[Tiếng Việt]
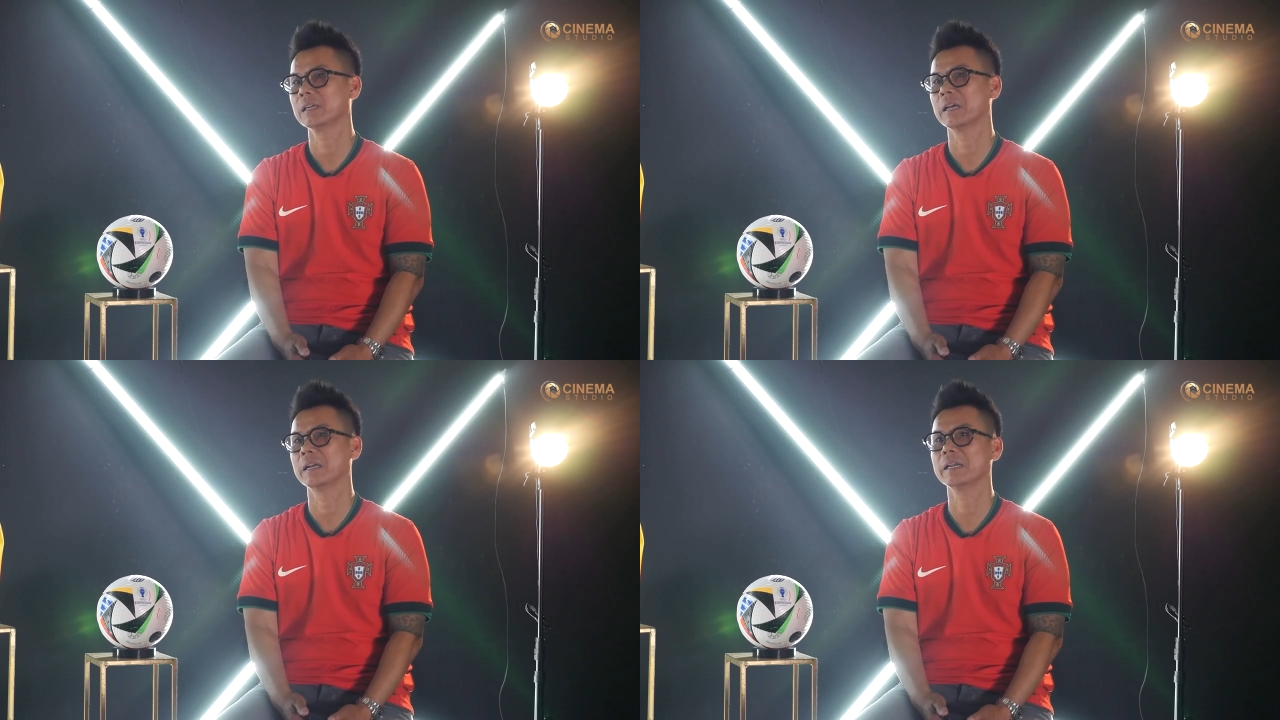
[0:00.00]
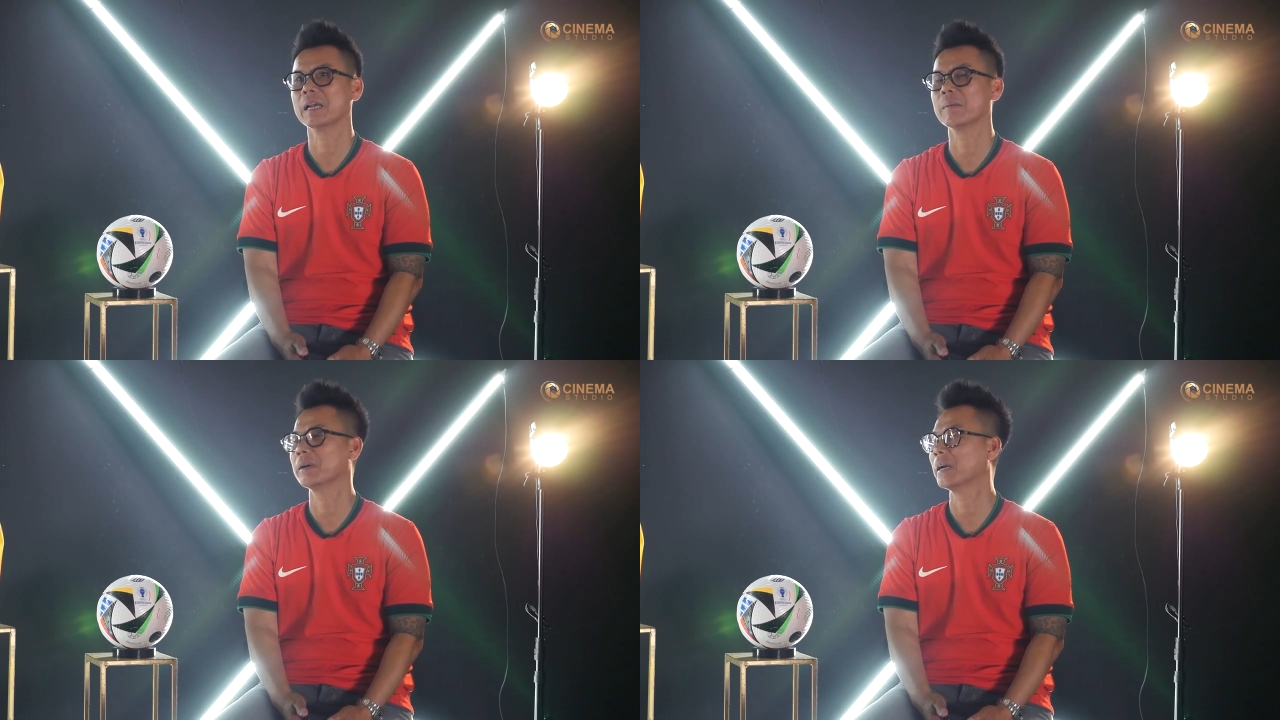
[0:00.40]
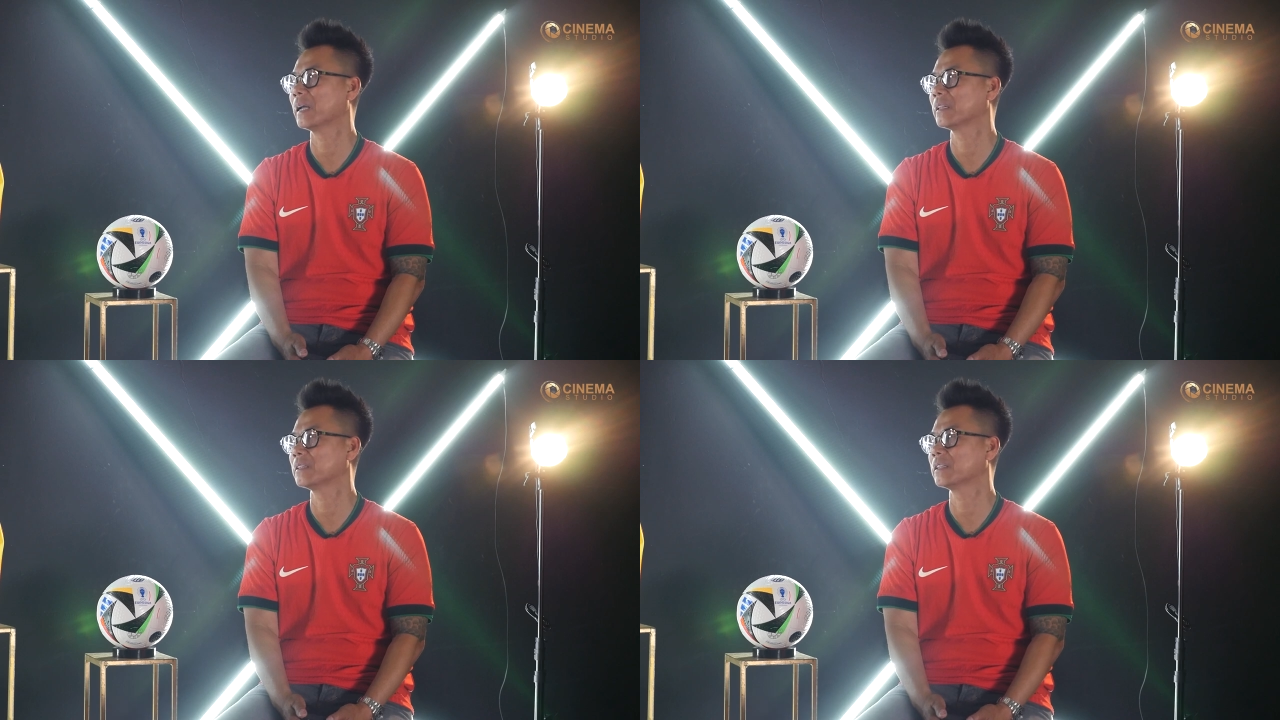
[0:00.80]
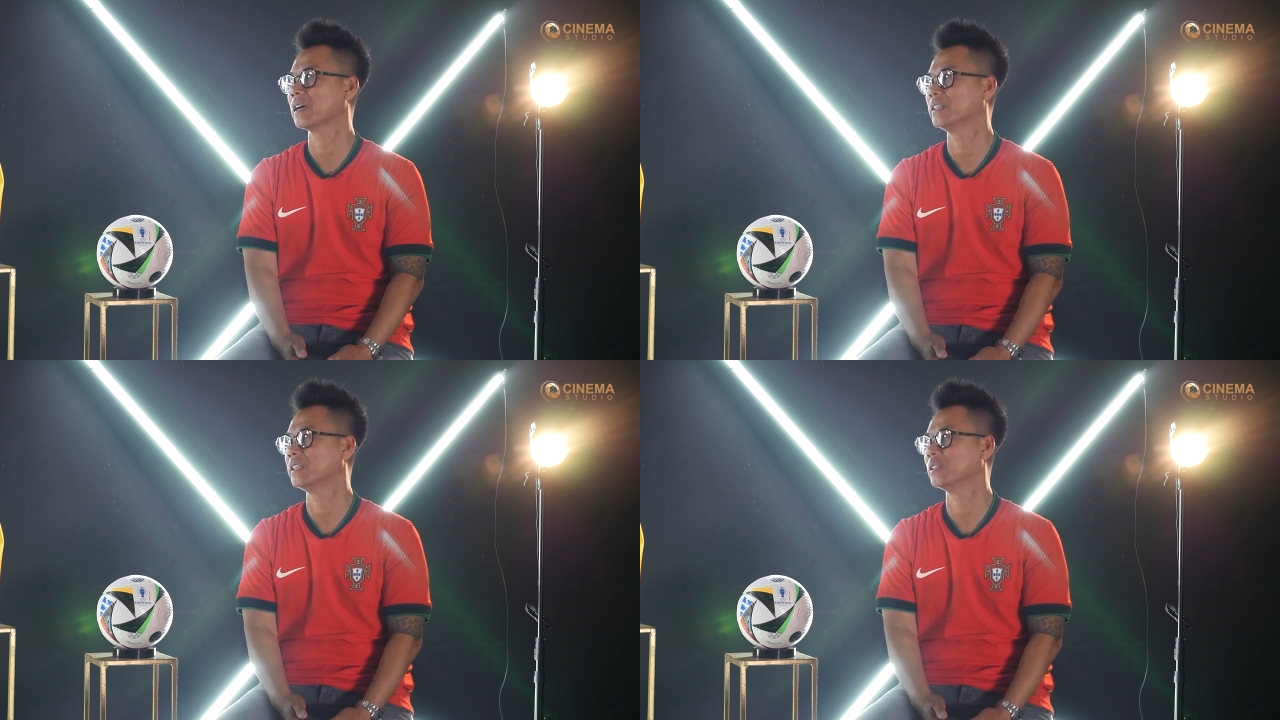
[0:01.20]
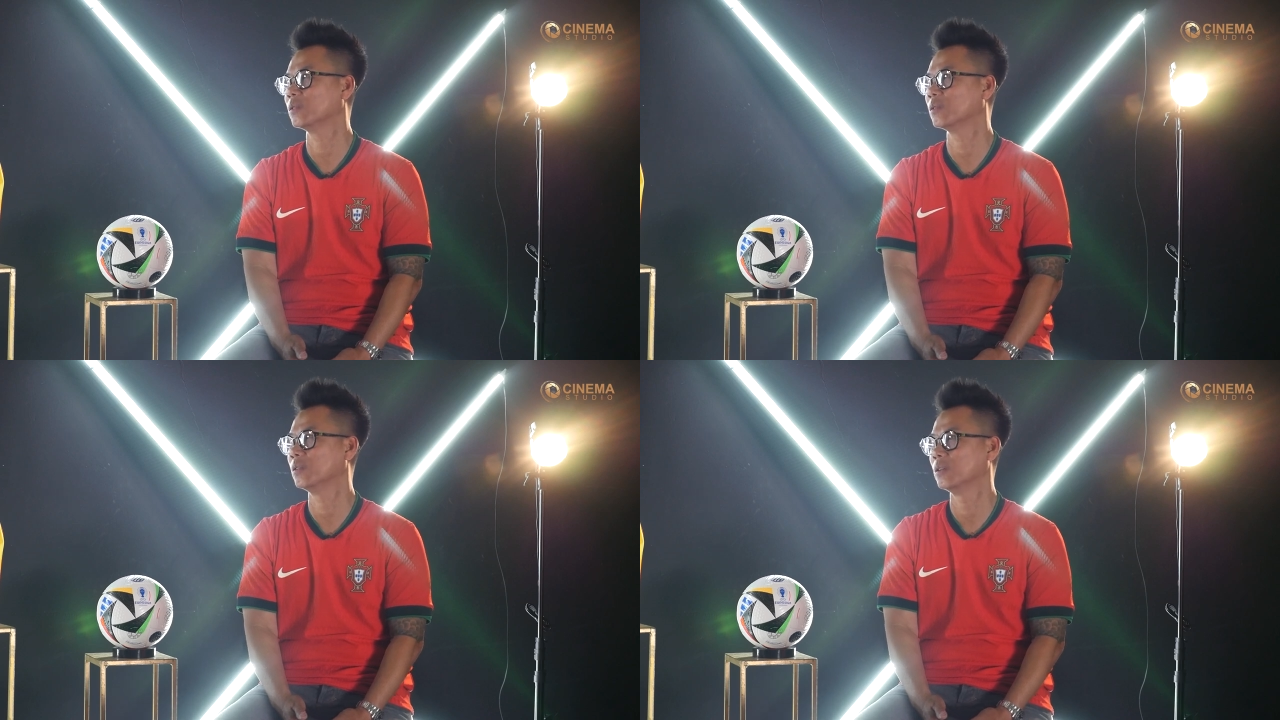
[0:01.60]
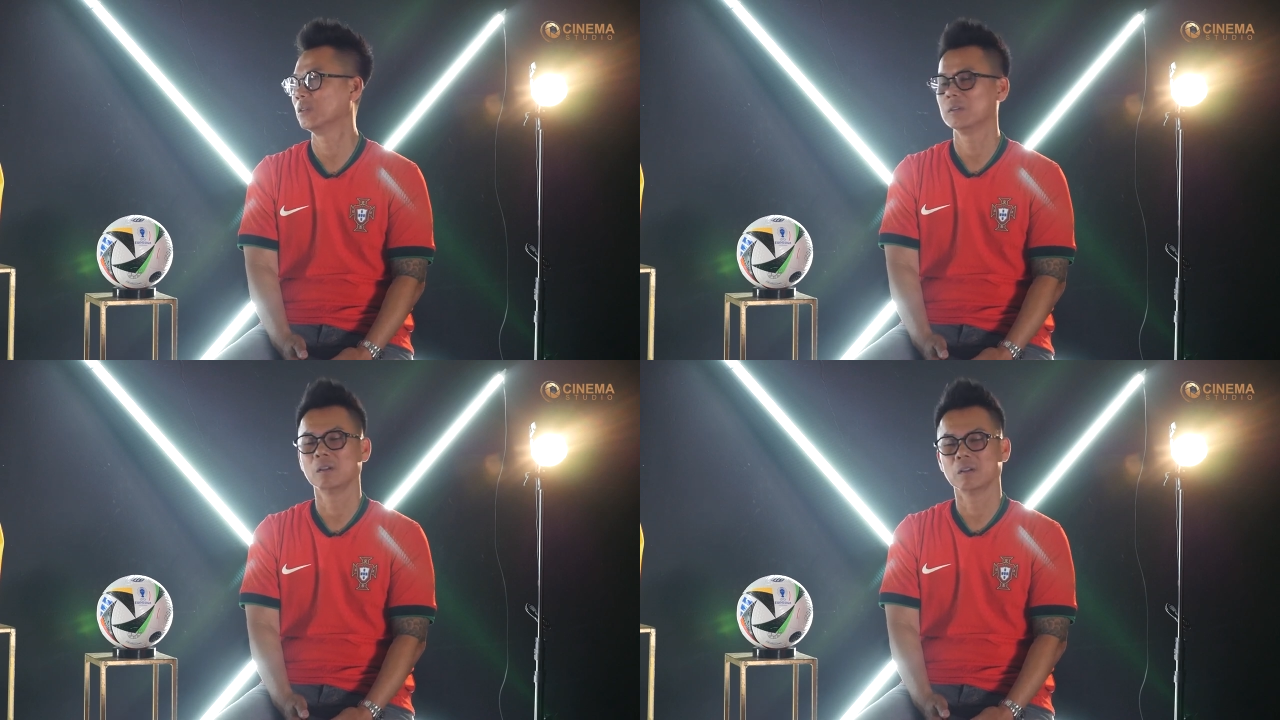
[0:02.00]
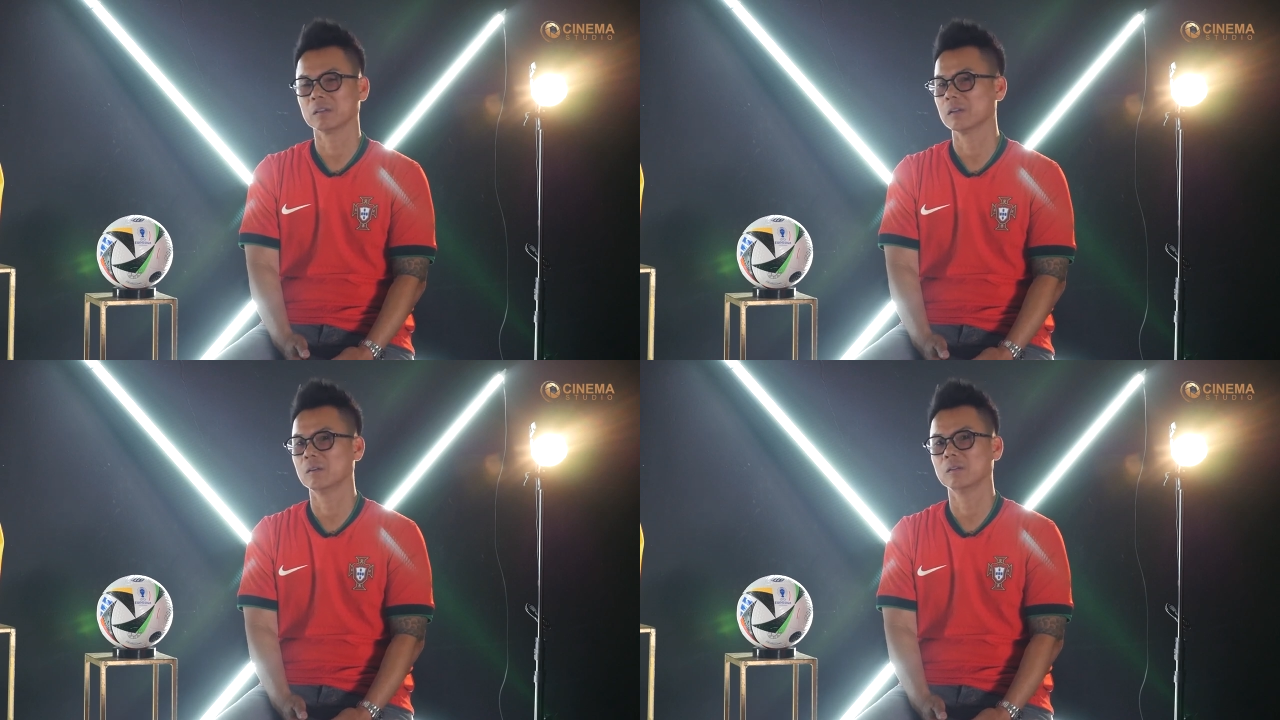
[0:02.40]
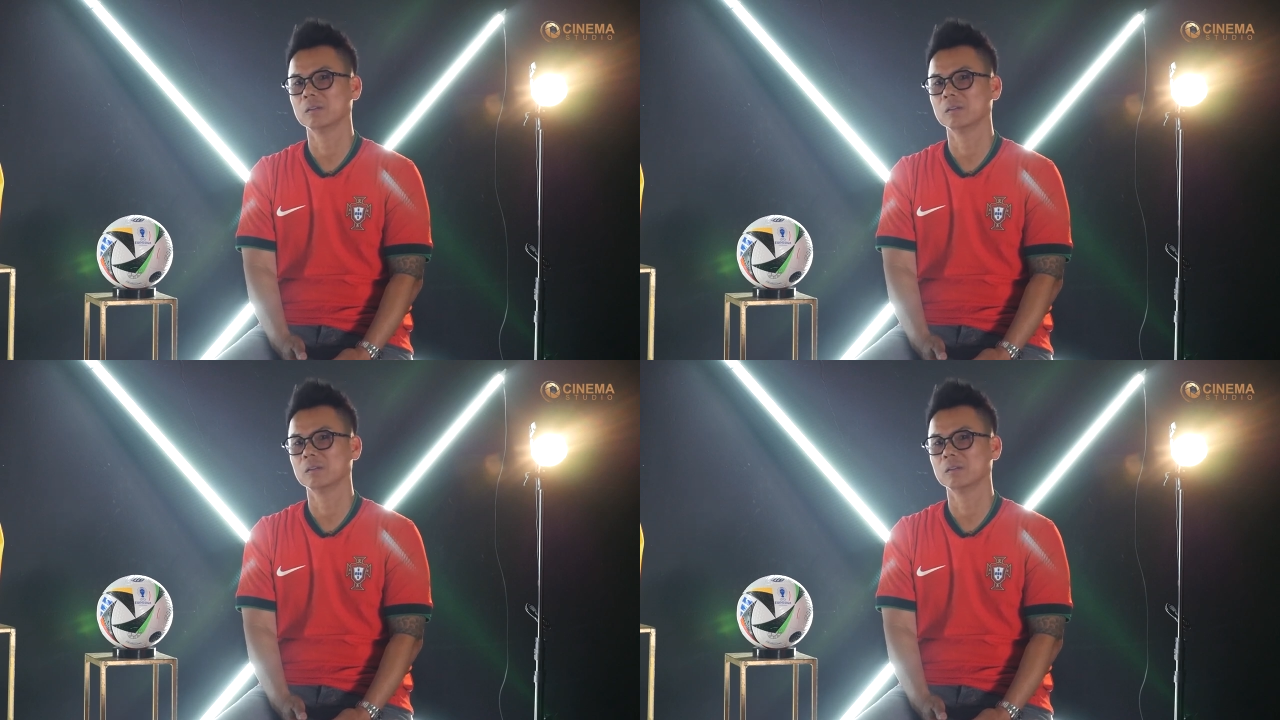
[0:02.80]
Ngày nay camera trên sân nhiều thôi,